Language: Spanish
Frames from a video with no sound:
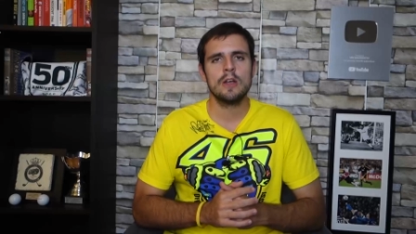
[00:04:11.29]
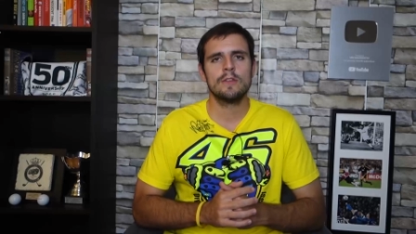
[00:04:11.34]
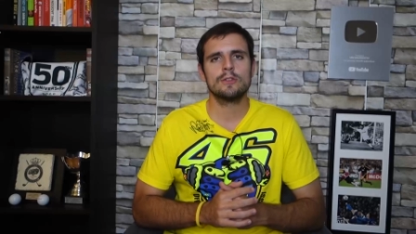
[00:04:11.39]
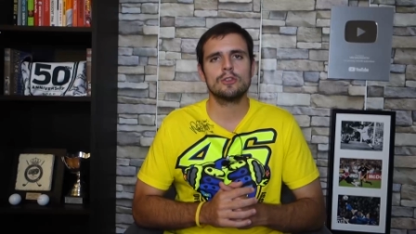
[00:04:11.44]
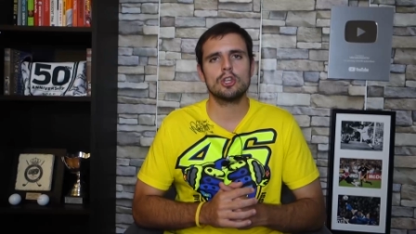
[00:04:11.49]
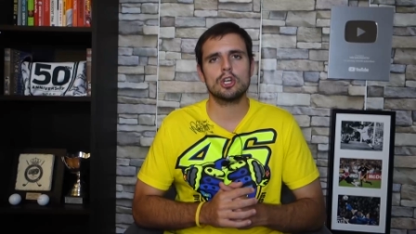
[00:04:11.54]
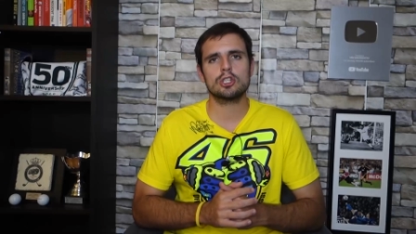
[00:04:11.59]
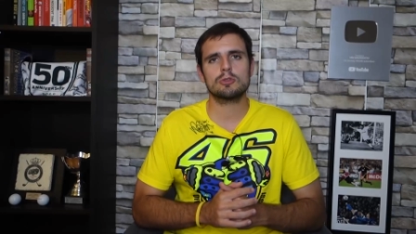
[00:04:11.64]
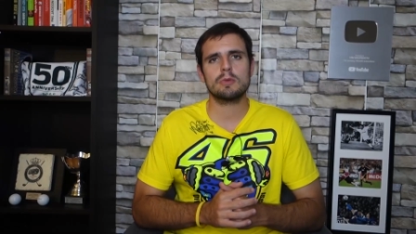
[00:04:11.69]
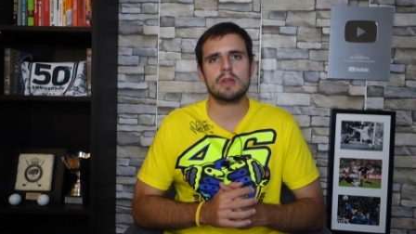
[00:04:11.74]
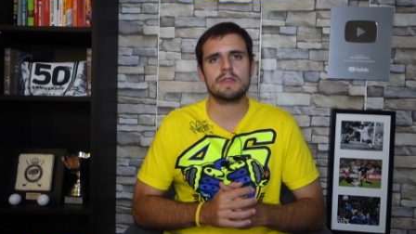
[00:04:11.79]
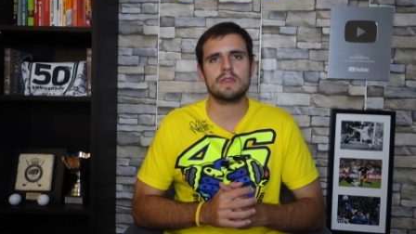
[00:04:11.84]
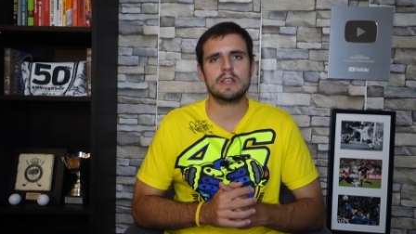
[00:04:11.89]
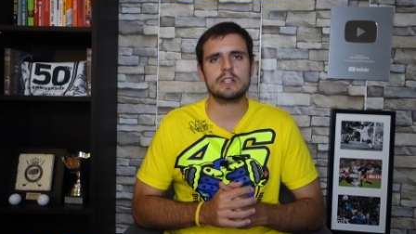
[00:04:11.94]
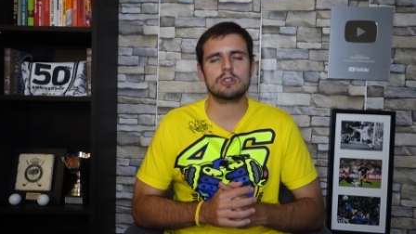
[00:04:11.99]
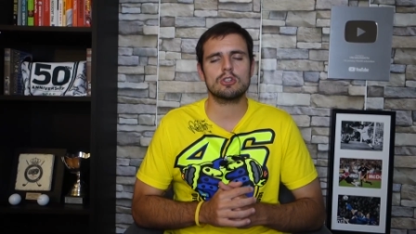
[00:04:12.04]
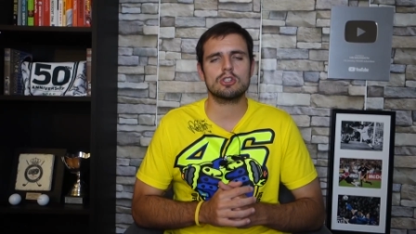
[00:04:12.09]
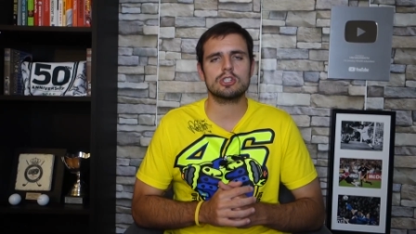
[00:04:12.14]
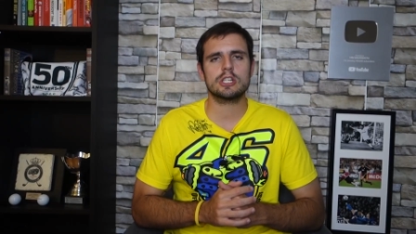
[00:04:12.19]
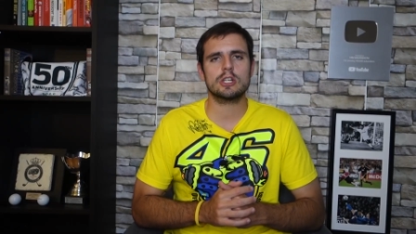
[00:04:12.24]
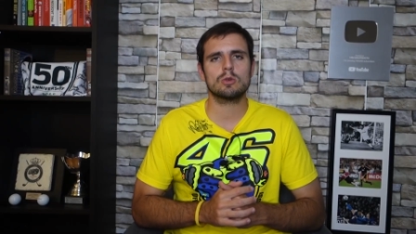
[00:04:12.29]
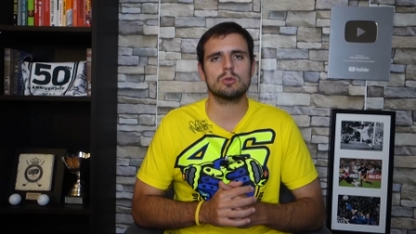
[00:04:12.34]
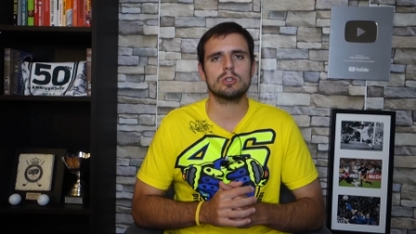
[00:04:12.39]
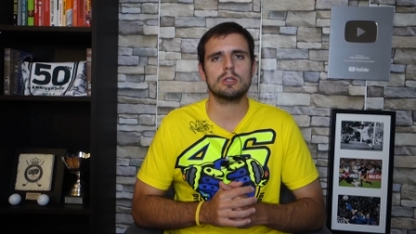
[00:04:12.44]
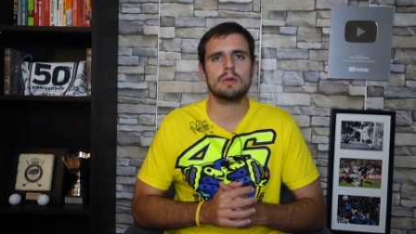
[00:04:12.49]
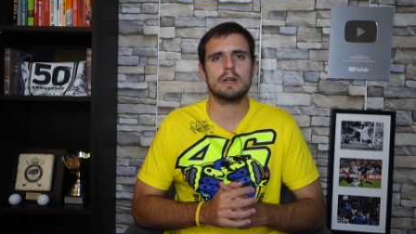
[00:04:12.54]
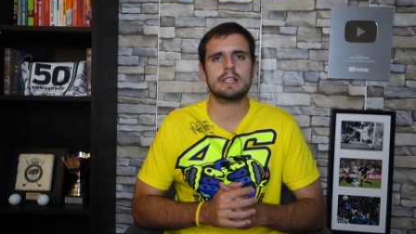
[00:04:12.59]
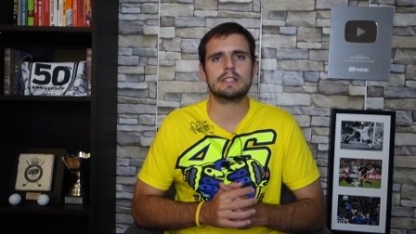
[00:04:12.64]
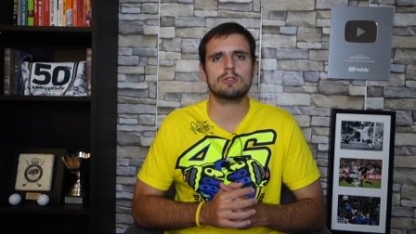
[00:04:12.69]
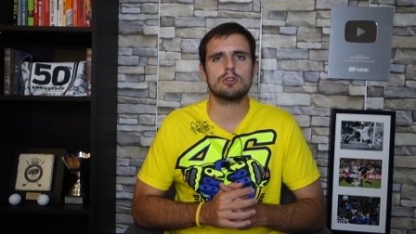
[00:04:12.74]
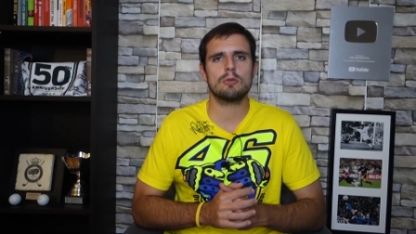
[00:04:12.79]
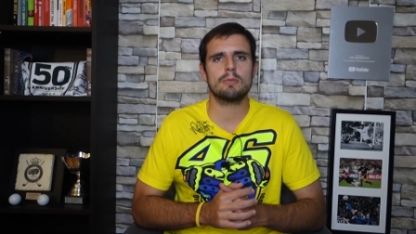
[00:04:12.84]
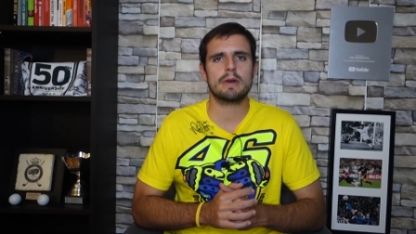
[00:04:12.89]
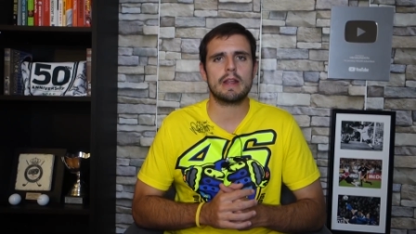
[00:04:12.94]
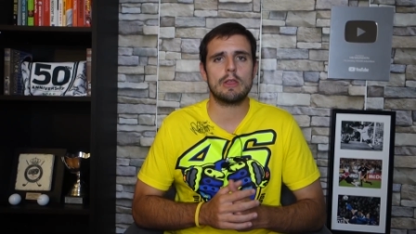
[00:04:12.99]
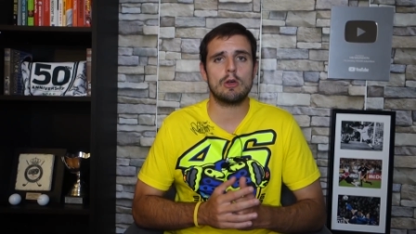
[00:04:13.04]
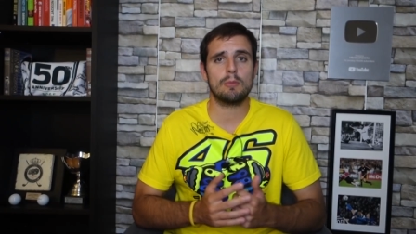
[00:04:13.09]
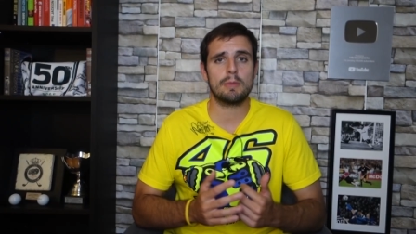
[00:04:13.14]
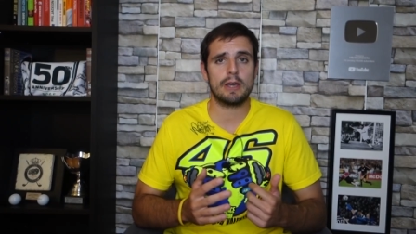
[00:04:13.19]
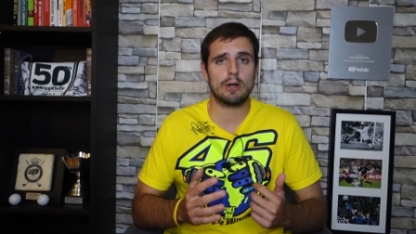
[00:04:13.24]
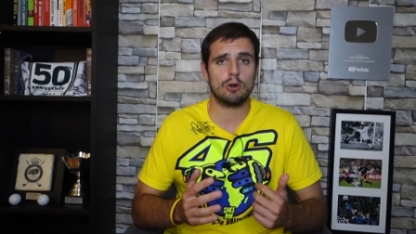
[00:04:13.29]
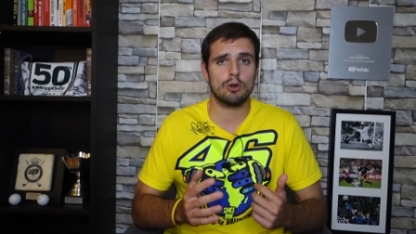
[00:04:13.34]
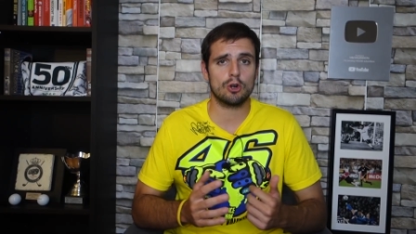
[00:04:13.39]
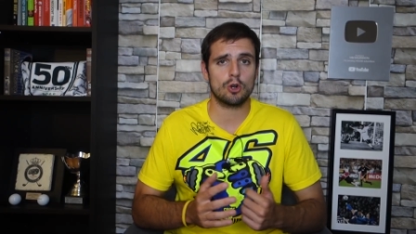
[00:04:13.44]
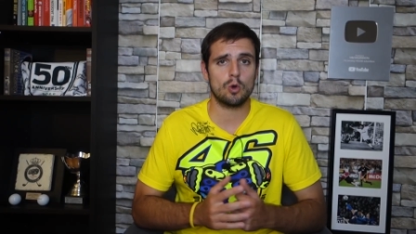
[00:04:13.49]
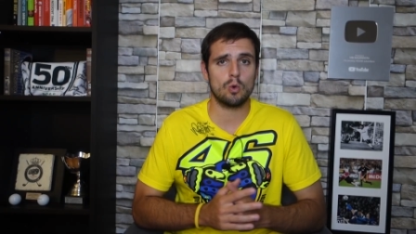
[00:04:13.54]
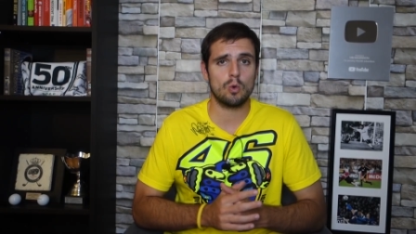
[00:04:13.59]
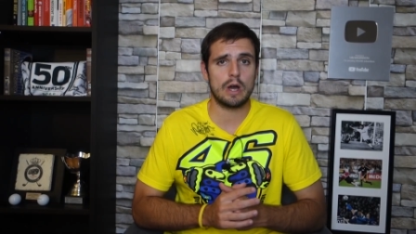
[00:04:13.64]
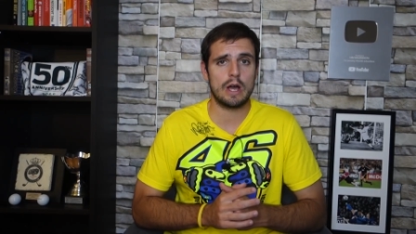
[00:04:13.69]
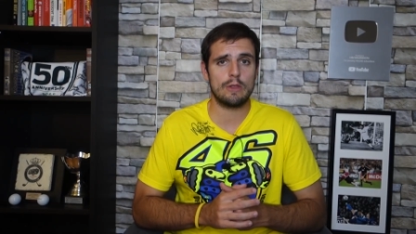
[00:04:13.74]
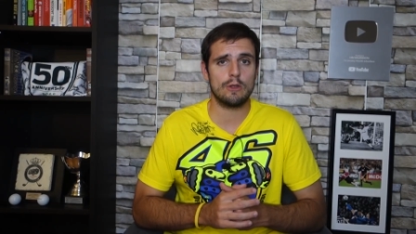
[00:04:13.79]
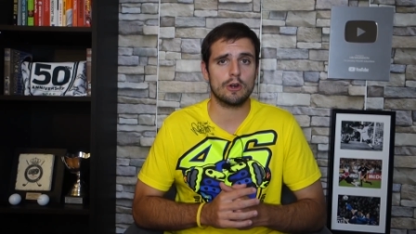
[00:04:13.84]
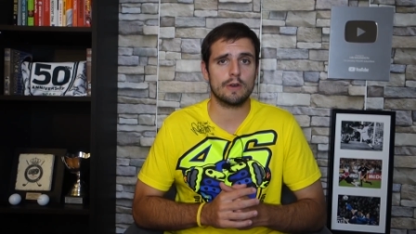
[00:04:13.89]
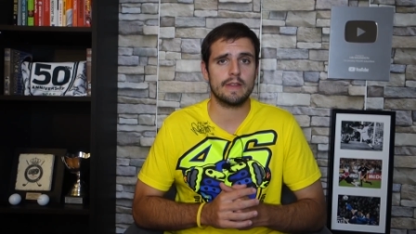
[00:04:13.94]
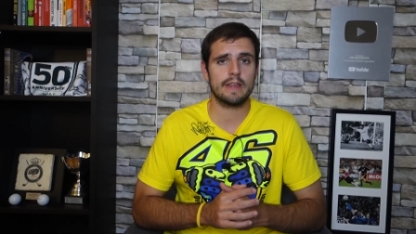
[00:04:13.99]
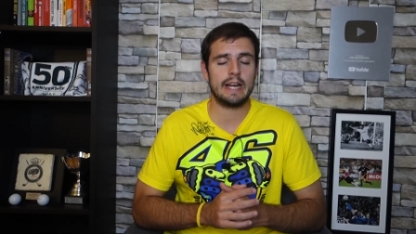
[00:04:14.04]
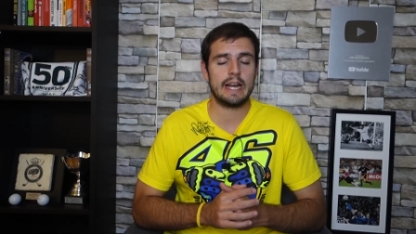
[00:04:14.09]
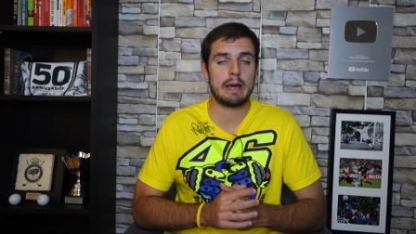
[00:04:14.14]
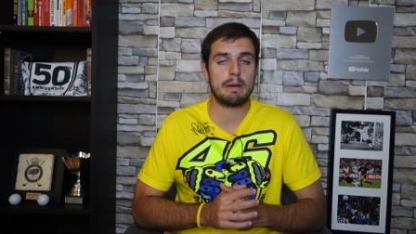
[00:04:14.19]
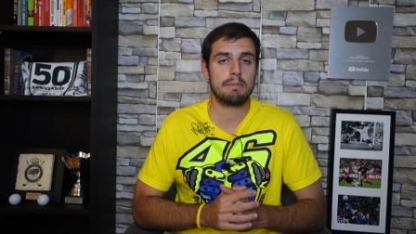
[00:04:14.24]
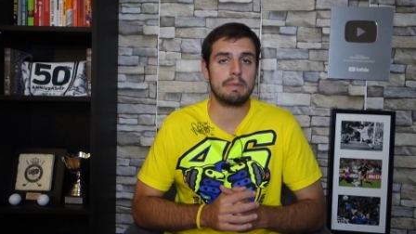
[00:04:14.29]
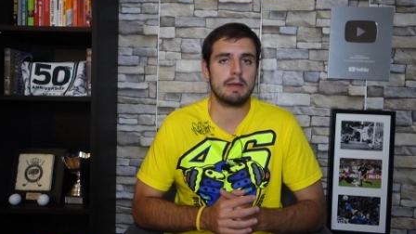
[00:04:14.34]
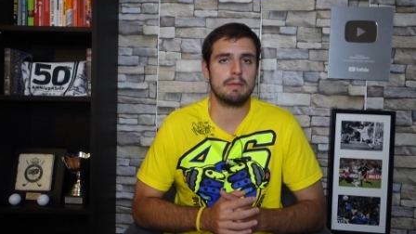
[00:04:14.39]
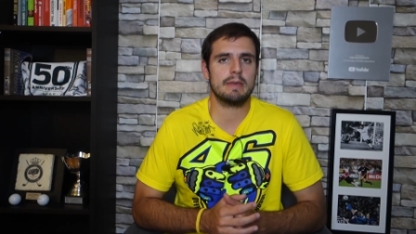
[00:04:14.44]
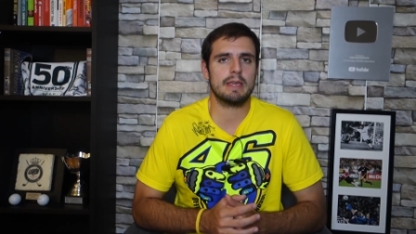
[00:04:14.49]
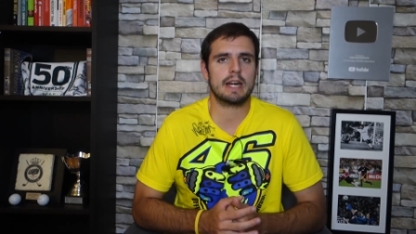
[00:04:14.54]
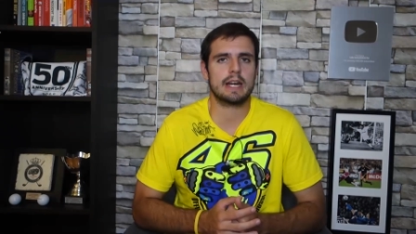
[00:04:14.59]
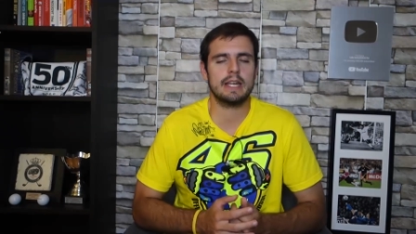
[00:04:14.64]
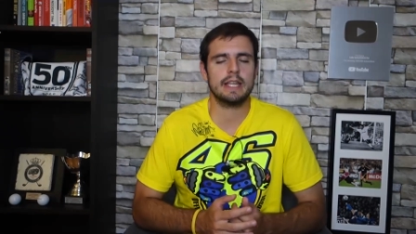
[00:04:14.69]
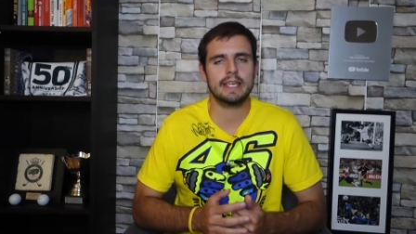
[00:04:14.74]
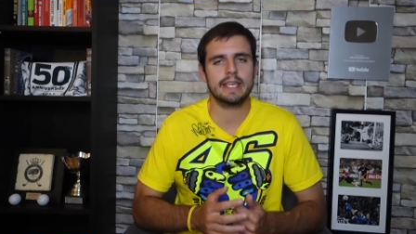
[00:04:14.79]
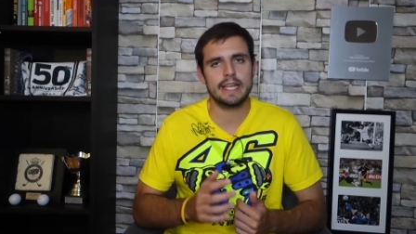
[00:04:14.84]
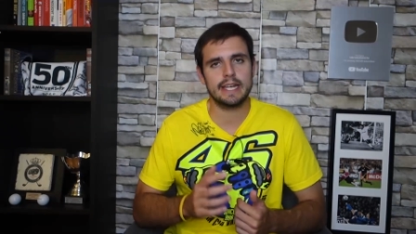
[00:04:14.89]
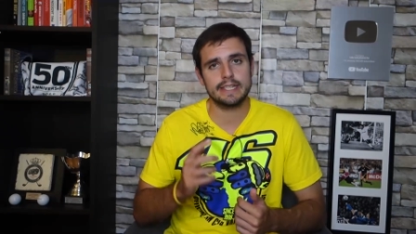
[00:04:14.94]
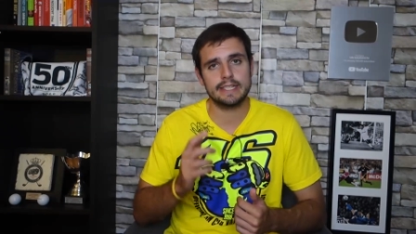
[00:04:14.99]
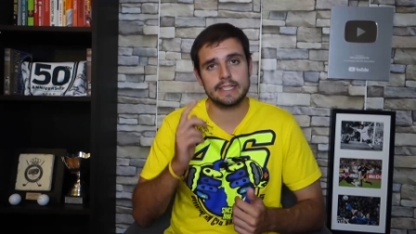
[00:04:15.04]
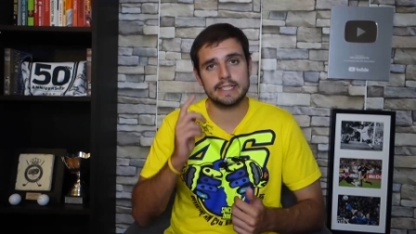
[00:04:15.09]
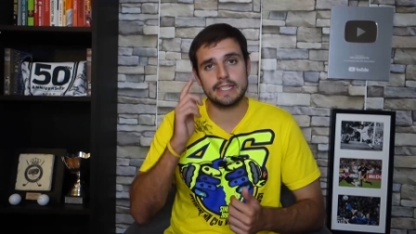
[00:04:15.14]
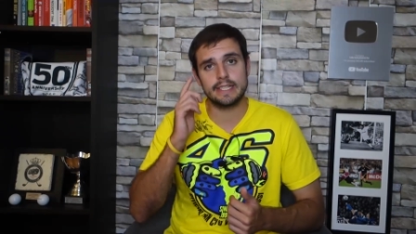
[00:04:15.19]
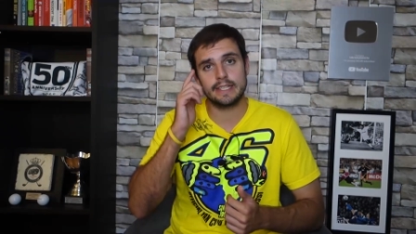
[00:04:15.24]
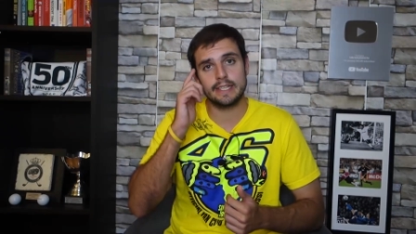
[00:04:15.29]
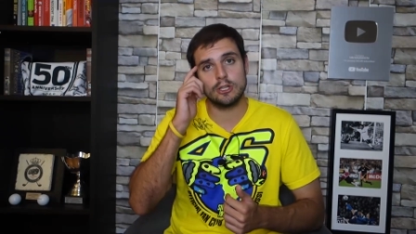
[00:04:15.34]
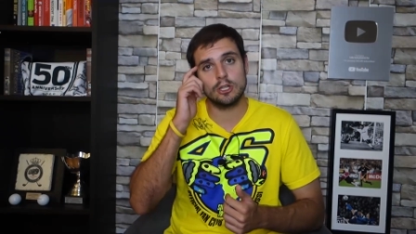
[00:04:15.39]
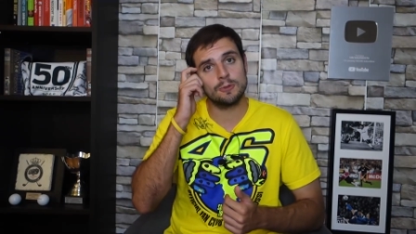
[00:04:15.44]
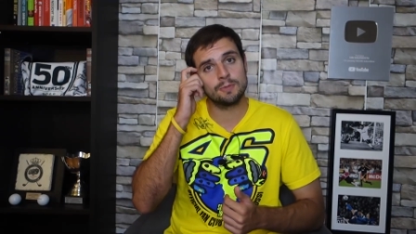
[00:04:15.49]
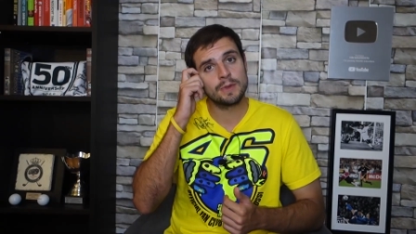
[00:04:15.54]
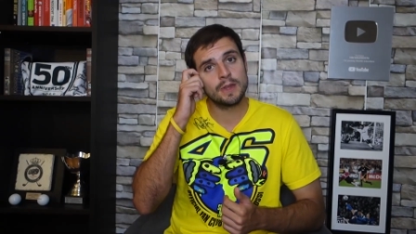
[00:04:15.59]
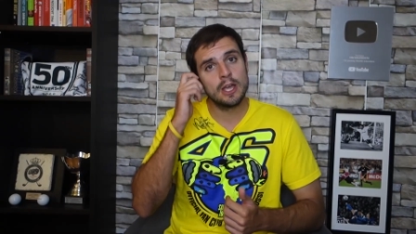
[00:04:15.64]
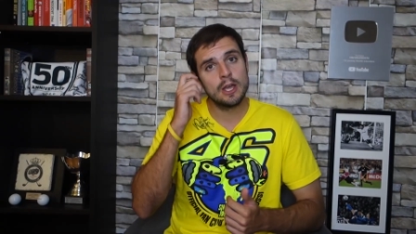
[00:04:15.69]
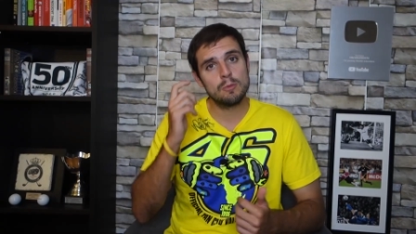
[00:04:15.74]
dos veces consecutivas nombrado mejor jugador de la Premier League y en ese sentido